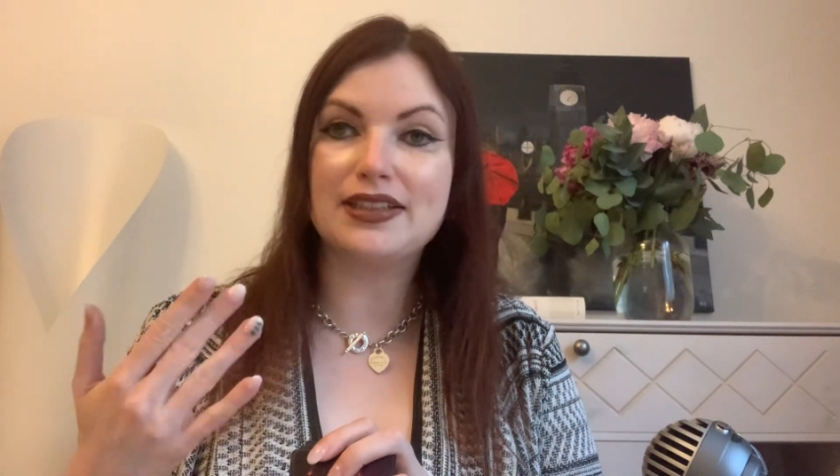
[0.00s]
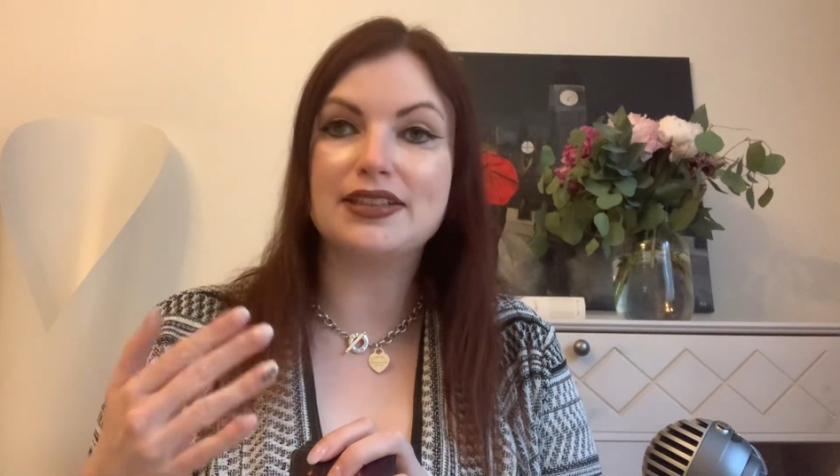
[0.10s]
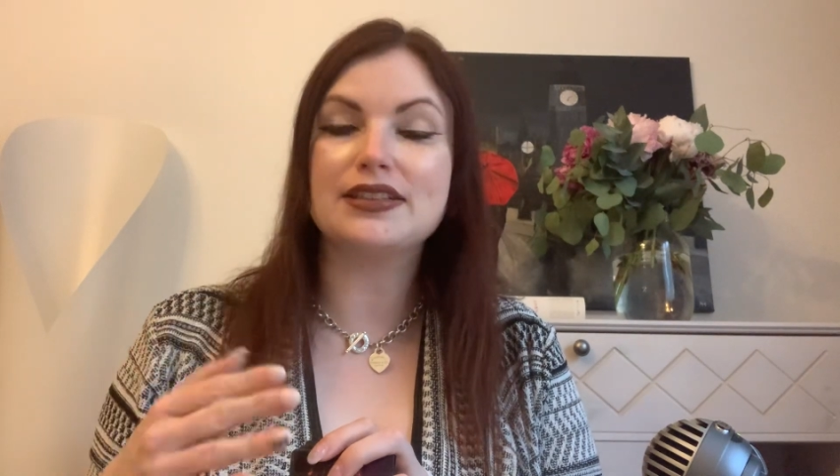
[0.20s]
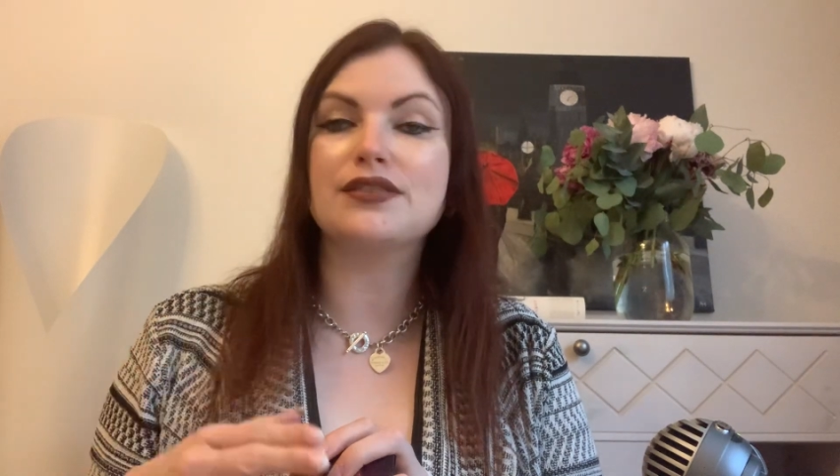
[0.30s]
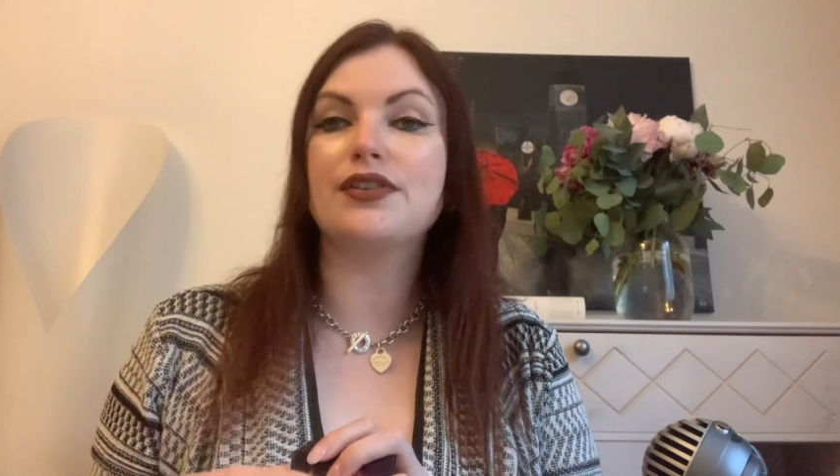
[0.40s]
dann
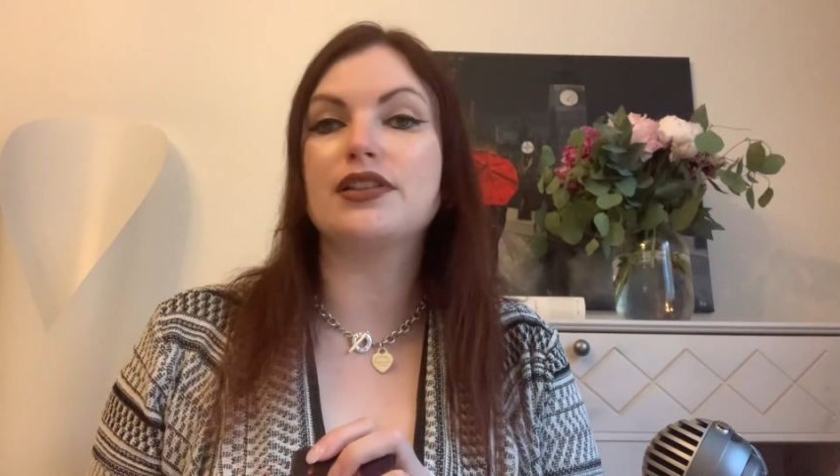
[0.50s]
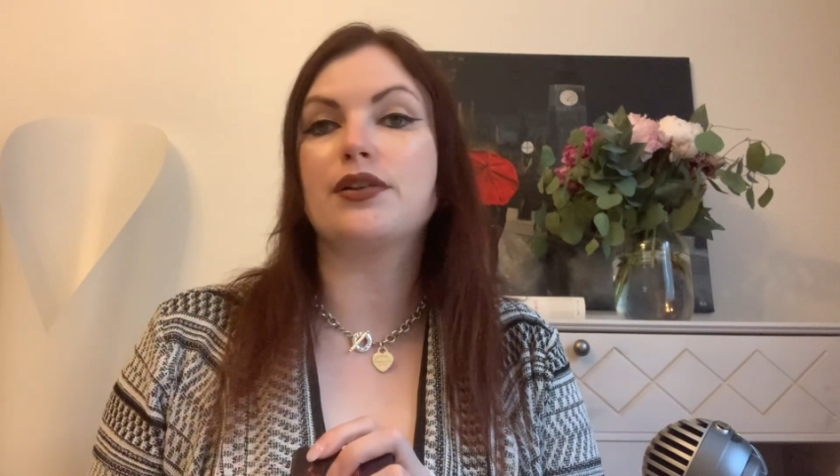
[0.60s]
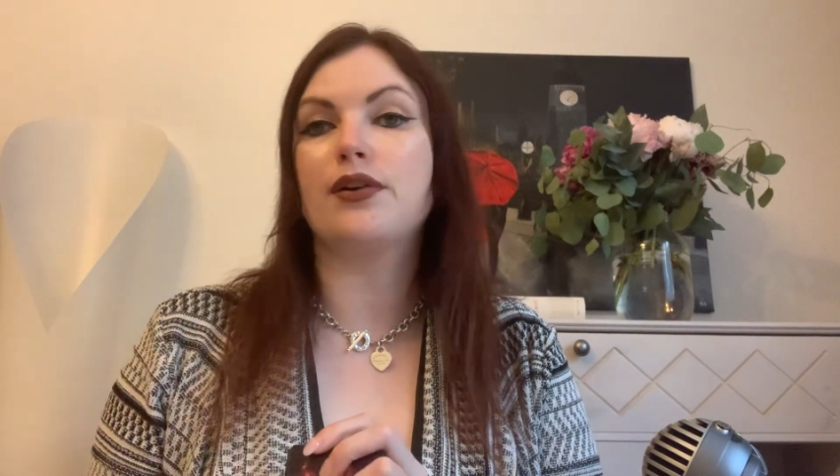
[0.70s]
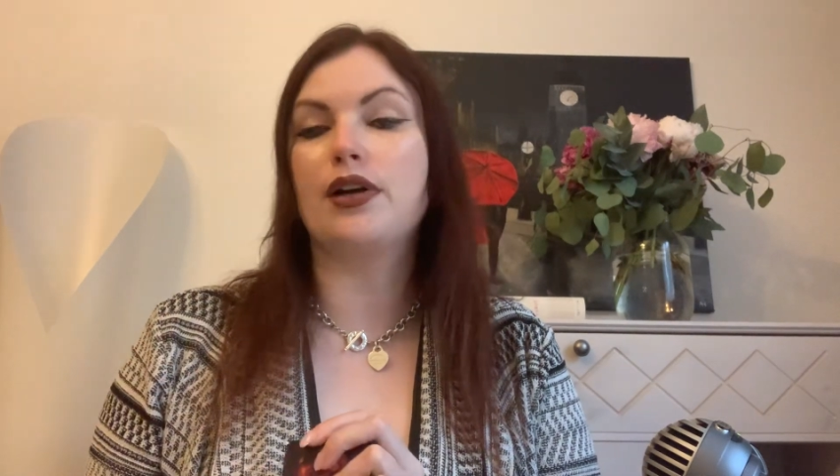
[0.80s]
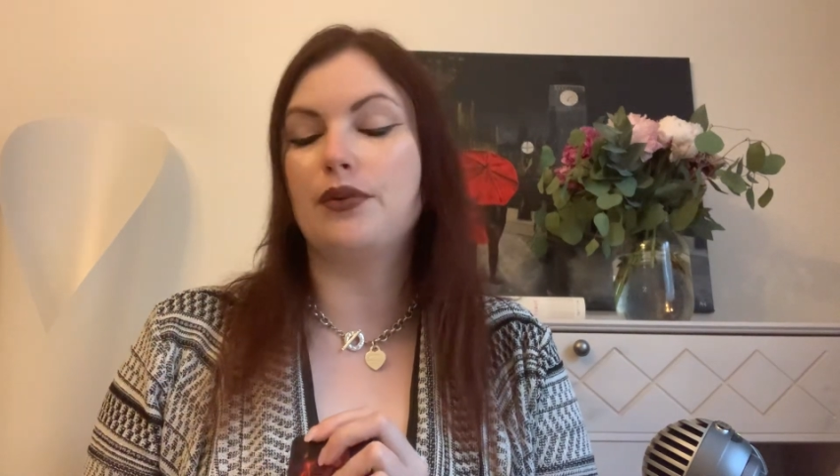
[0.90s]
ist es vielleicht
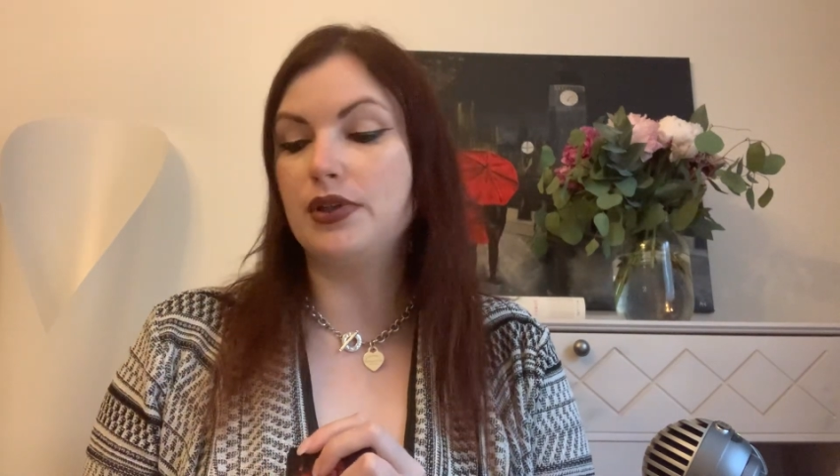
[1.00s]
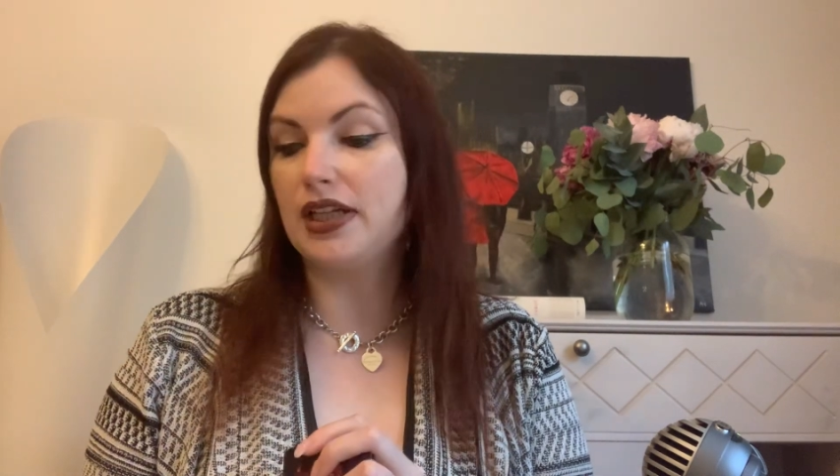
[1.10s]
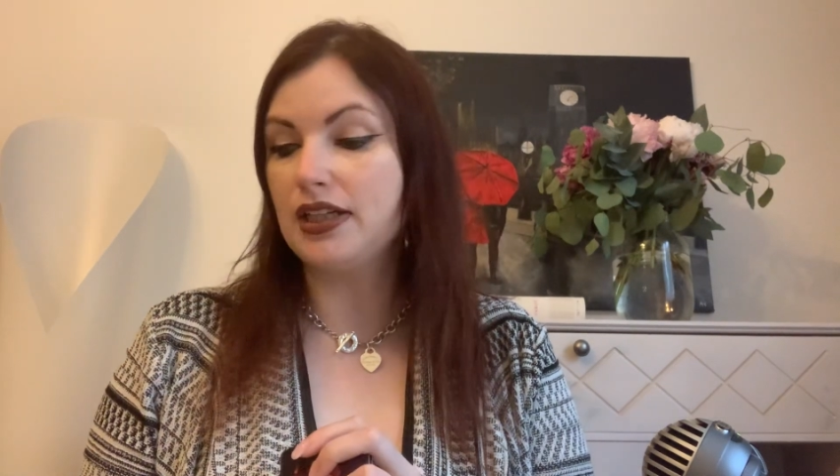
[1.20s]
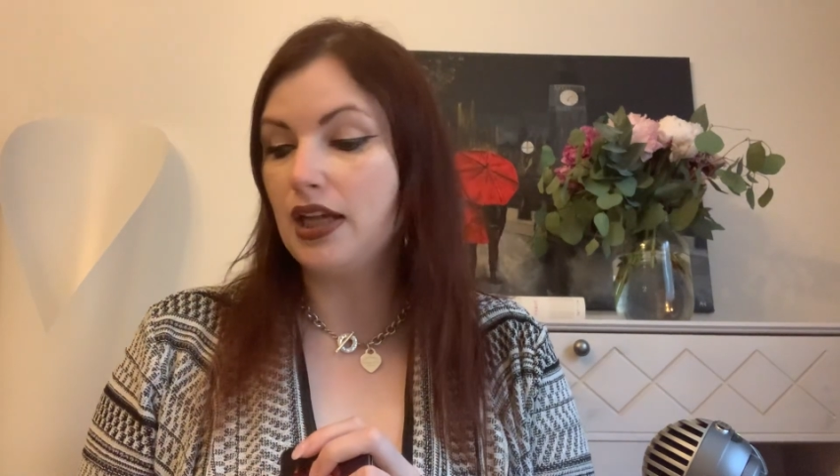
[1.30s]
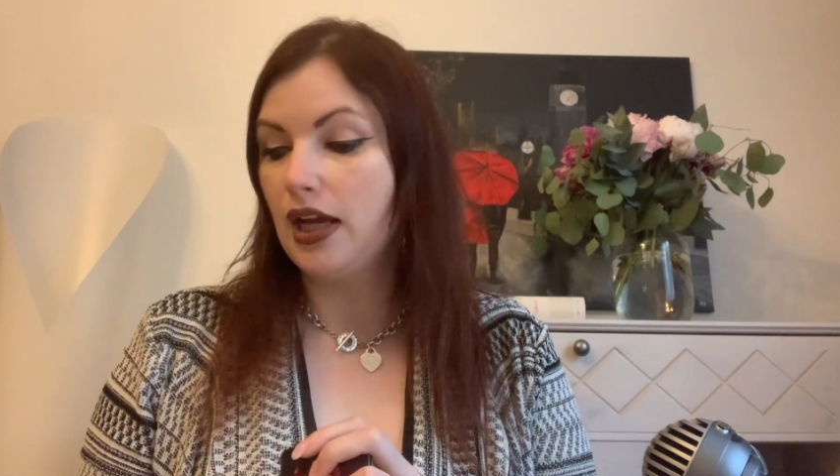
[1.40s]
auch euer Reading.